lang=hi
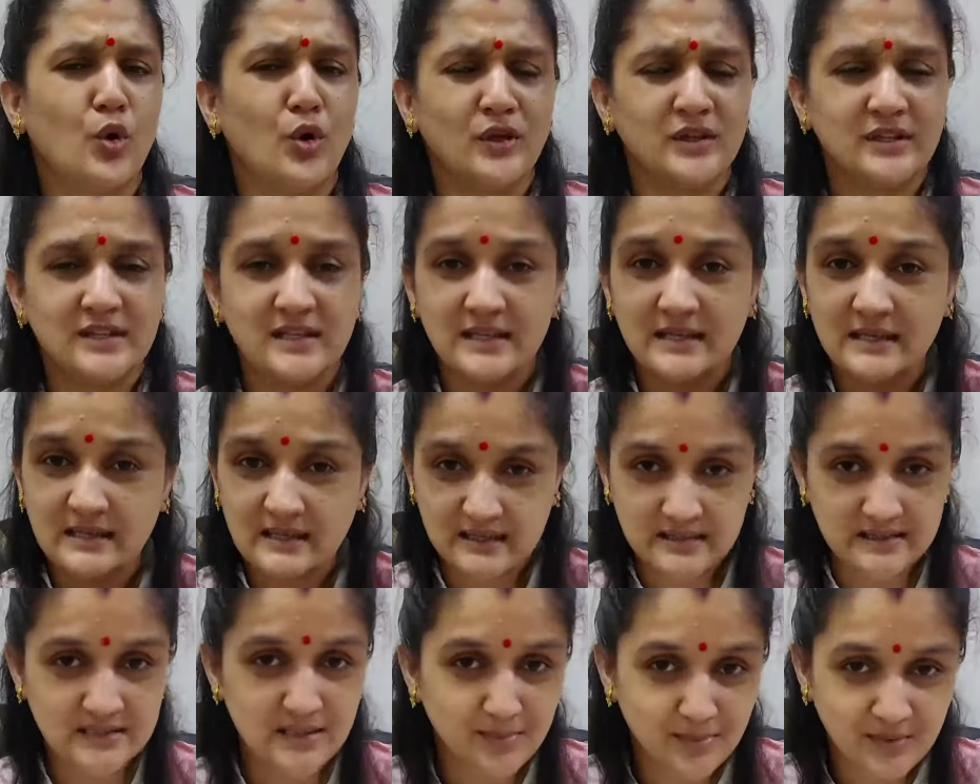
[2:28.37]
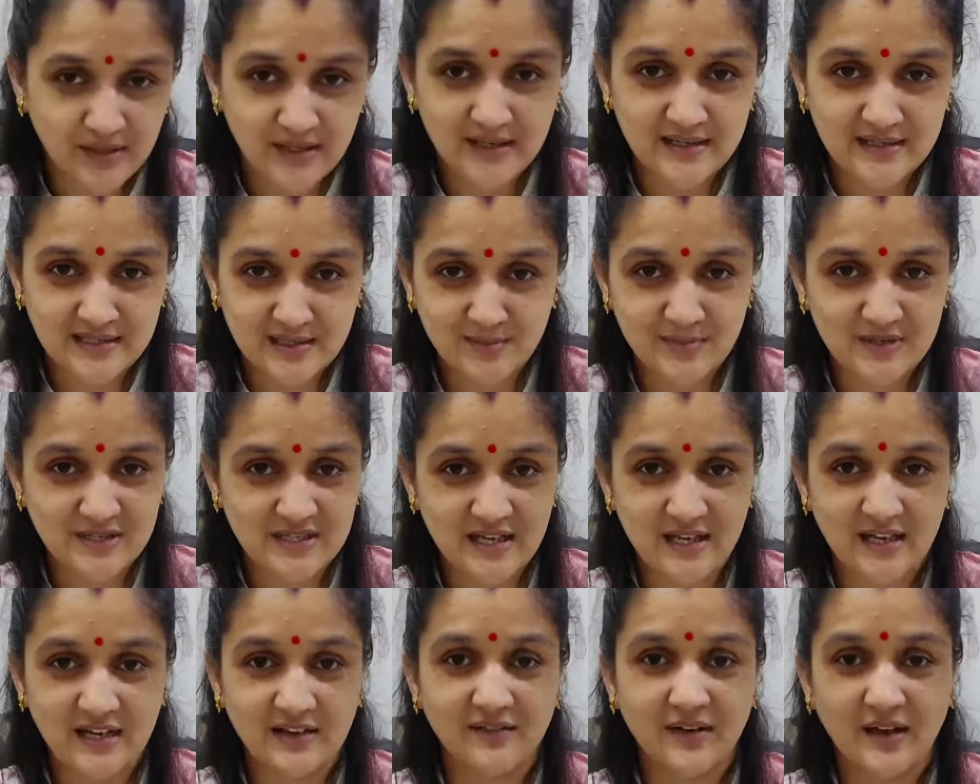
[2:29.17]
बहुत ही गज़ब की
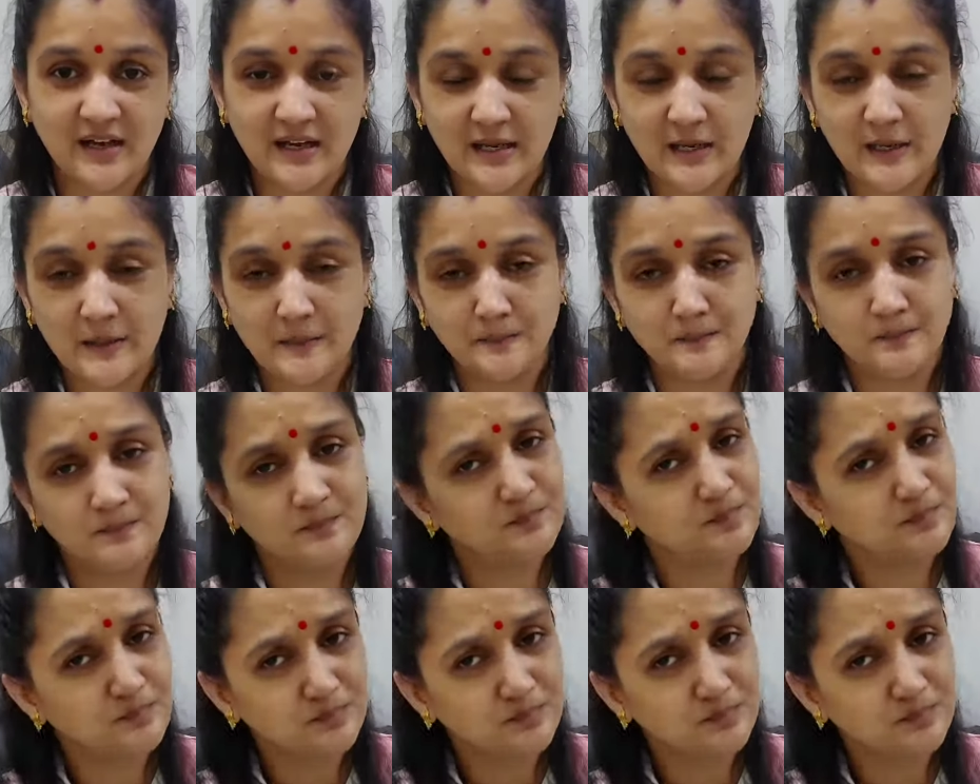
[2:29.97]
रेसिपीज़ आने वाली हैं